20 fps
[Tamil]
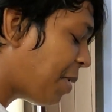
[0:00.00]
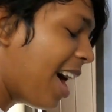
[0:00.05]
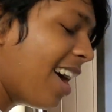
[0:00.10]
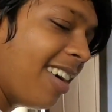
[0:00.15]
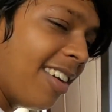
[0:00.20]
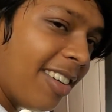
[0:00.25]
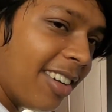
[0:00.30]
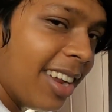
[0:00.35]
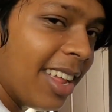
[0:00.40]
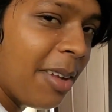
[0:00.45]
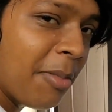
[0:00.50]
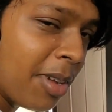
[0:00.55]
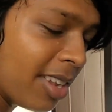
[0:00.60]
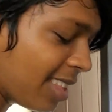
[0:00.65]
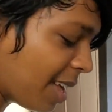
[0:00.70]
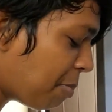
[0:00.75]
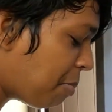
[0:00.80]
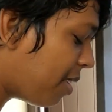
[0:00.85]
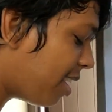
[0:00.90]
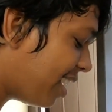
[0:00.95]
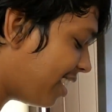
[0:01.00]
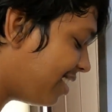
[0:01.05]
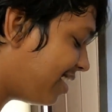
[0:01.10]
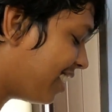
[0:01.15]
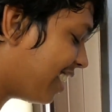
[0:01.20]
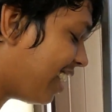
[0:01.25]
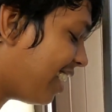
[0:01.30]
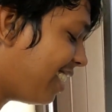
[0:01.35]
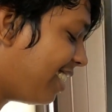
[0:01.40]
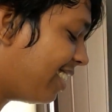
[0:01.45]
பார்க்குறவங்க நிறைய பேர் தப்பாக
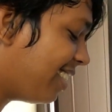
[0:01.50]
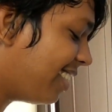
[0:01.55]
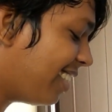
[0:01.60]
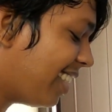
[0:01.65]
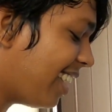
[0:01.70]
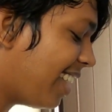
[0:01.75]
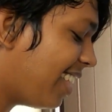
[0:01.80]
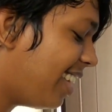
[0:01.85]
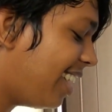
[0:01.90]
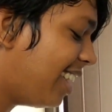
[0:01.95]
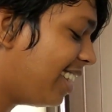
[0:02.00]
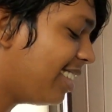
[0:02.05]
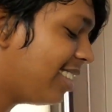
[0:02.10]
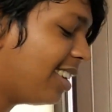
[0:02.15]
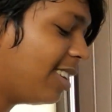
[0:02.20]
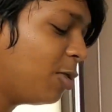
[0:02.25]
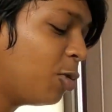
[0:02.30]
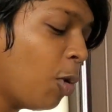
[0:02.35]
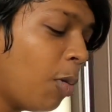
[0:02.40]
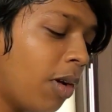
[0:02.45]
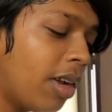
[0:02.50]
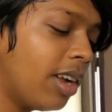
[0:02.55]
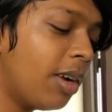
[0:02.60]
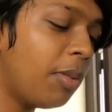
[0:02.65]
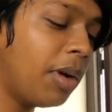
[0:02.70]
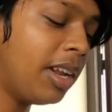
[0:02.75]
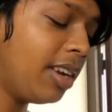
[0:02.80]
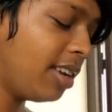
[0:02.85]
நினச்சிக்கலாம் அதெல்லாம் நினைக்கிற துவருங்க